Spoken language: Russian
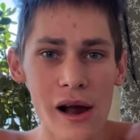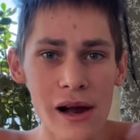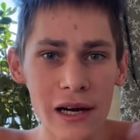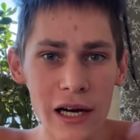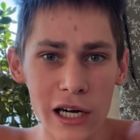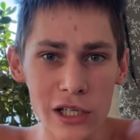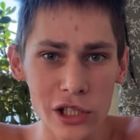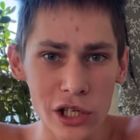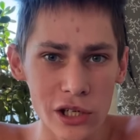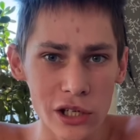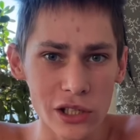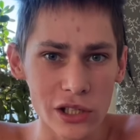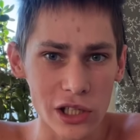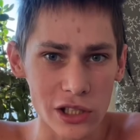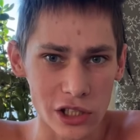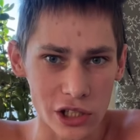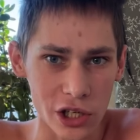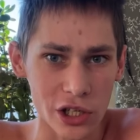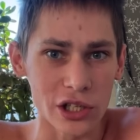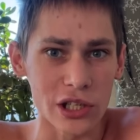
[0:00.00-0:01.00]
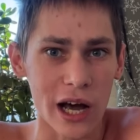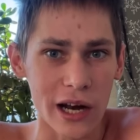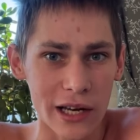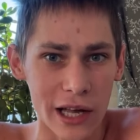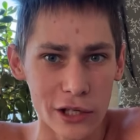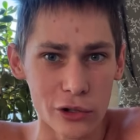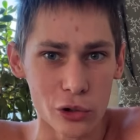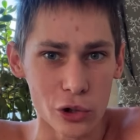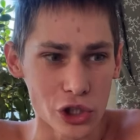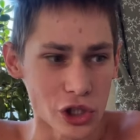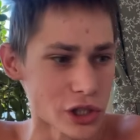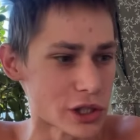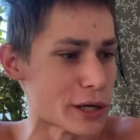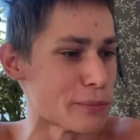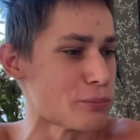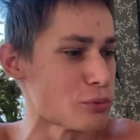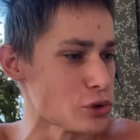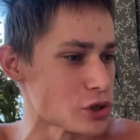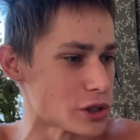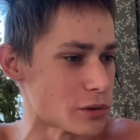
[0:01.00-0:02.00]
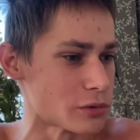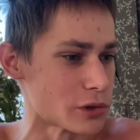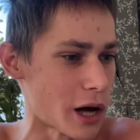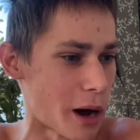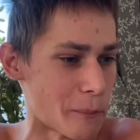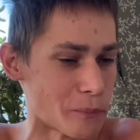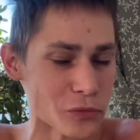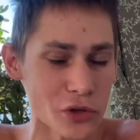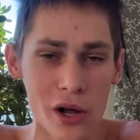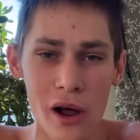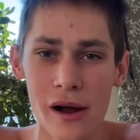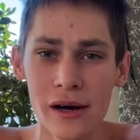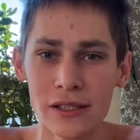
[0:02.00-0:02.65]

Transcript: Один говорит, «А с хрена я должен, допустим, там,